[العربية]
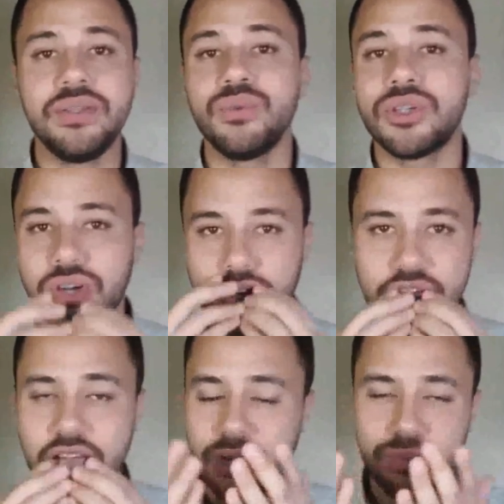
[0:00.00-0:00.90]

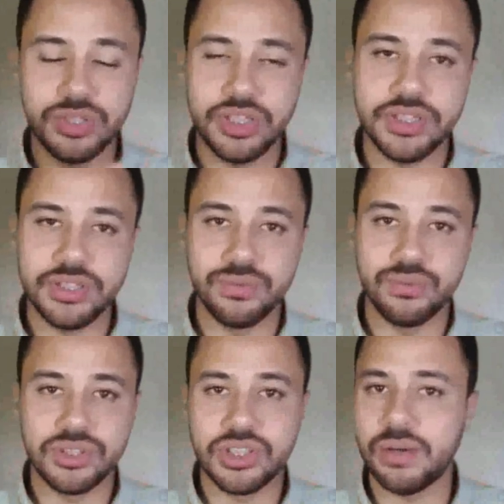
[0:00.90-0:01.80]
والرائحه وال...
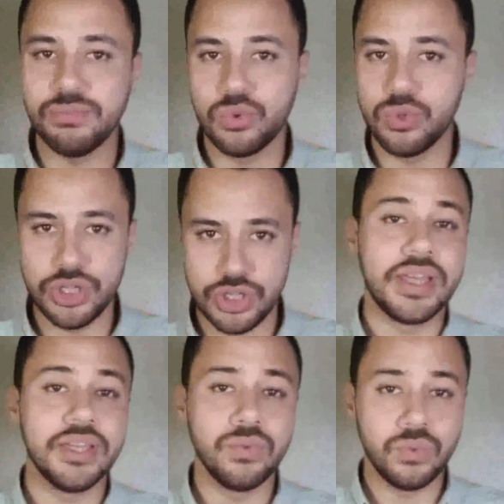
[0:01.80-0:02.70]
والطعم وكل شيء
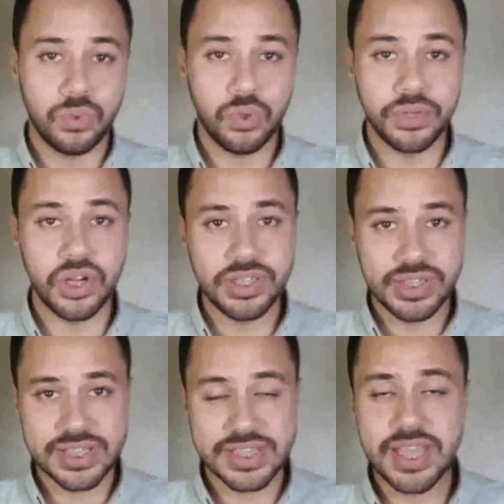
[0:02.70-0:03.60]
كده خبراء
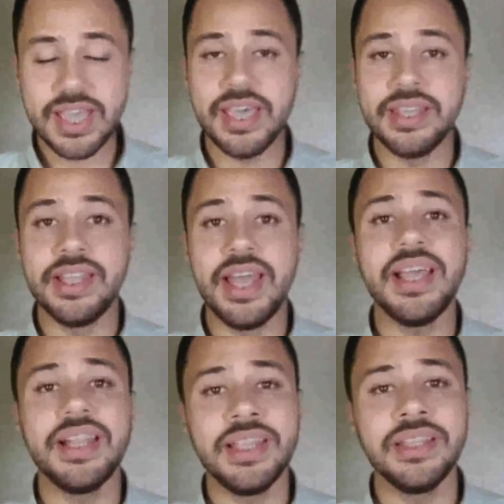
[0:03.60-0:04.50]
التغذيه ان
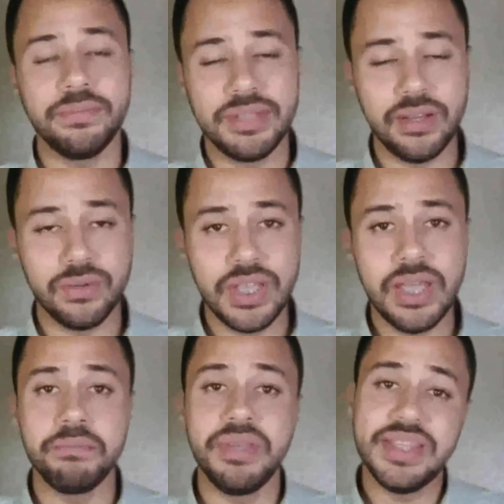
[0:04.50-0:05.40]
الاكل اللي انت بتاكله ده
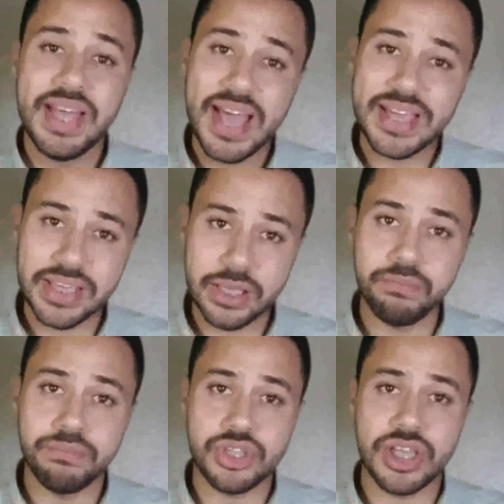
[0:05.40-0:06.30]

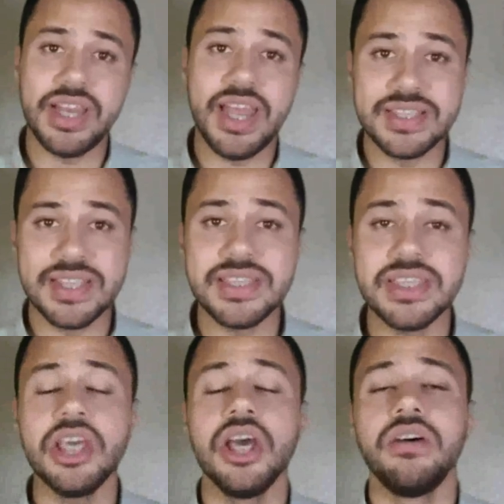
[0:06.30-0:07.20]
بيتحكم بشكل
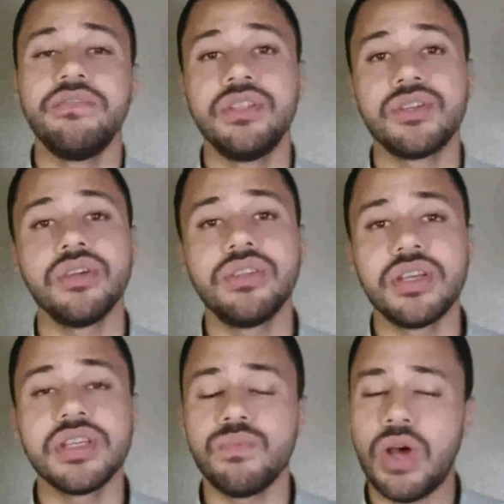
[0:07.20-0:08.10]
اساسي في نشاط
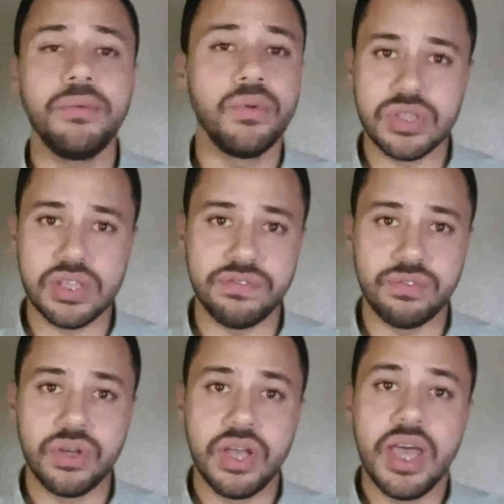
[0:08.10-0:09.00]
الجسم وعمل وظايفه